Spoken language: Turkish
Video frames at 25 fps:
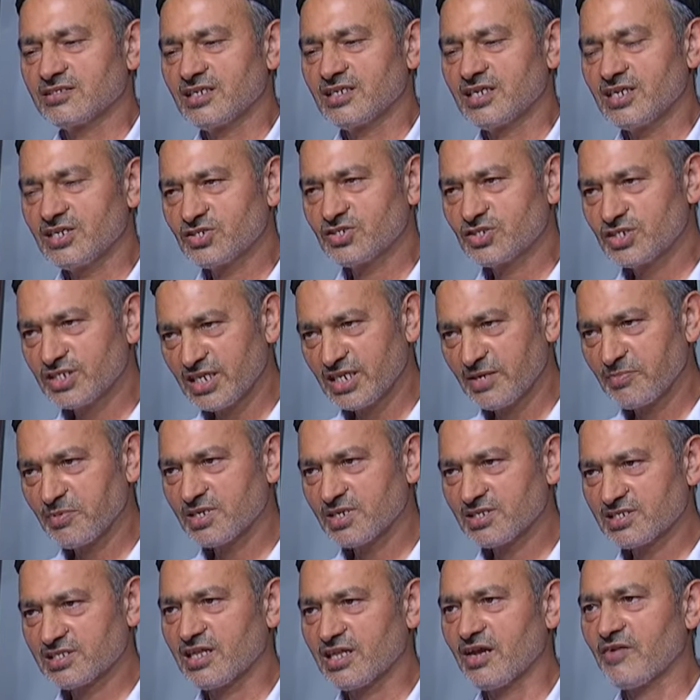eşine mi
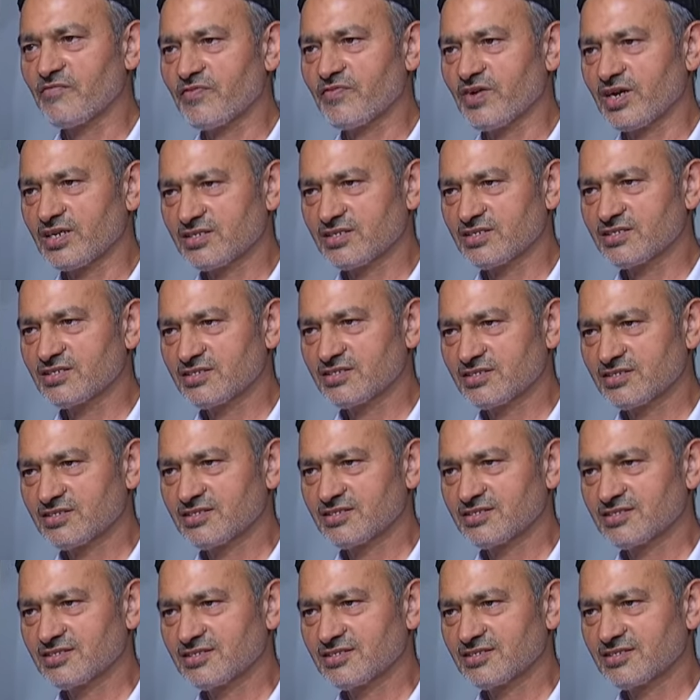İslam farz,
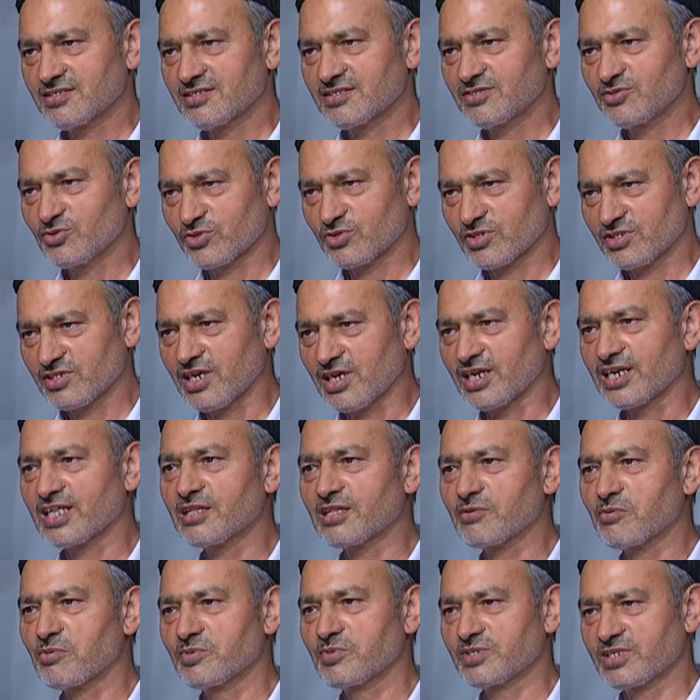yoksa sana
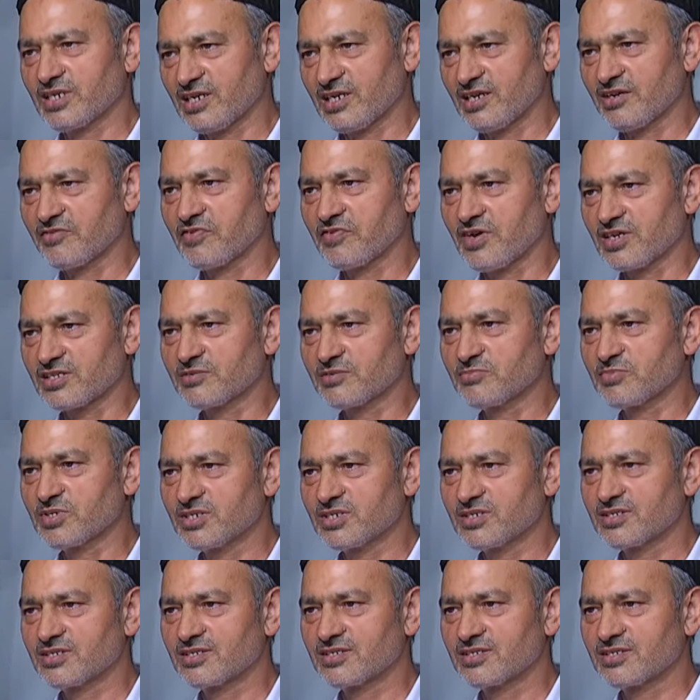da mı bir şeyler farz mı?